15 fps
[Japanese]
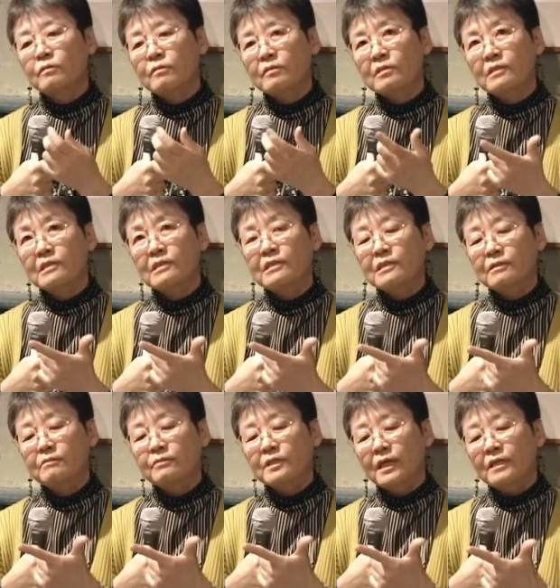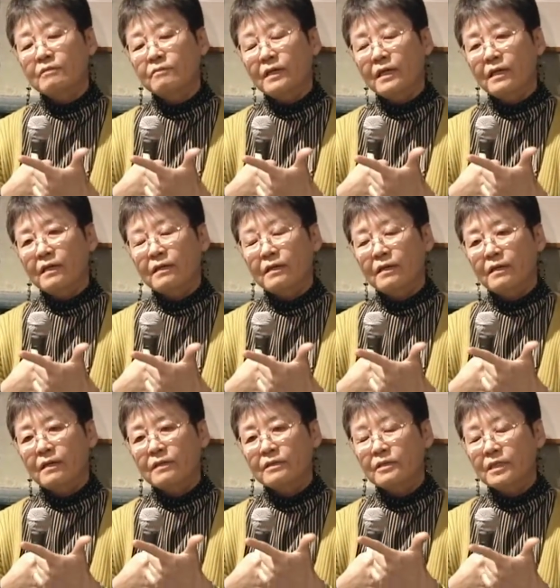2人
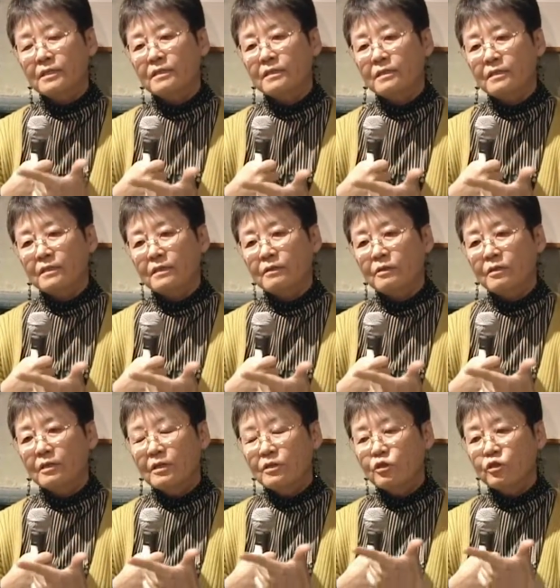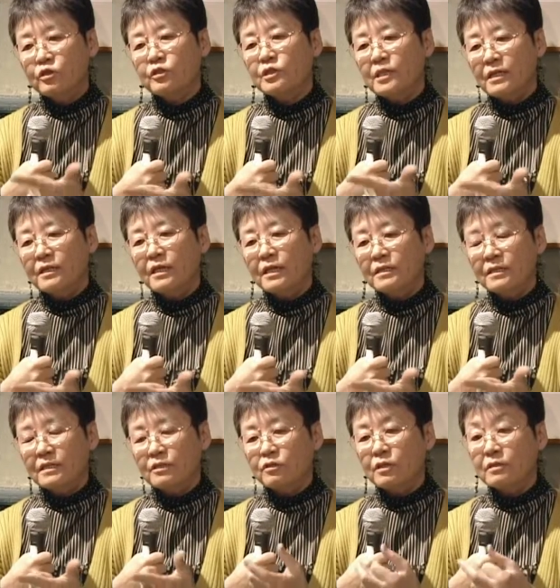はすでに、えー、助手として働いて
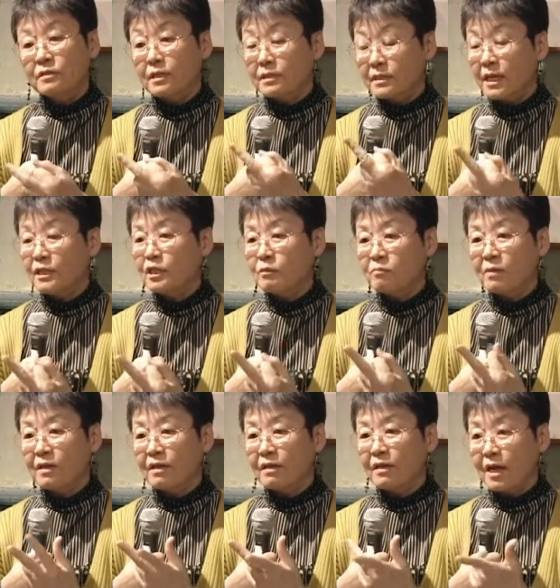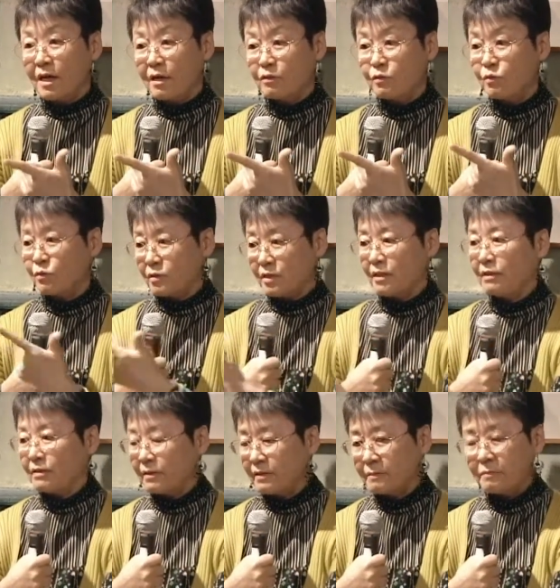た人ですが3人目がその
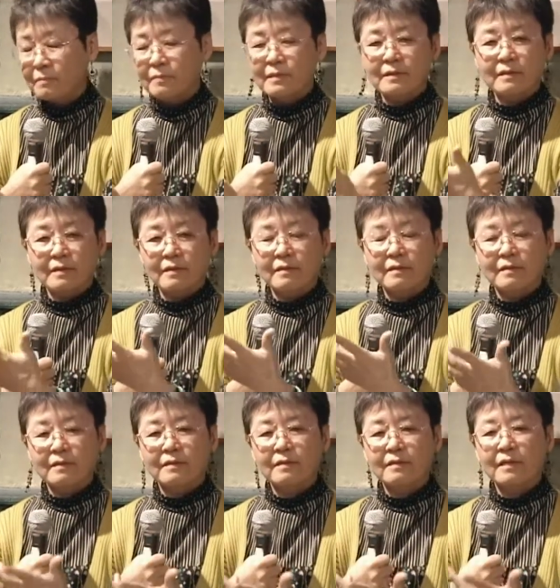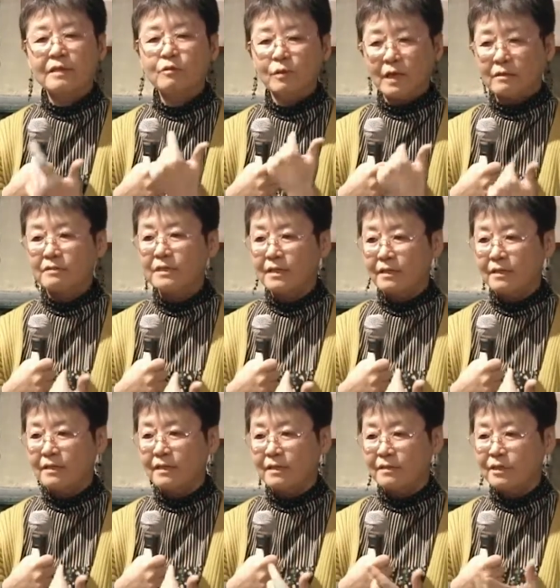あゲイの学生が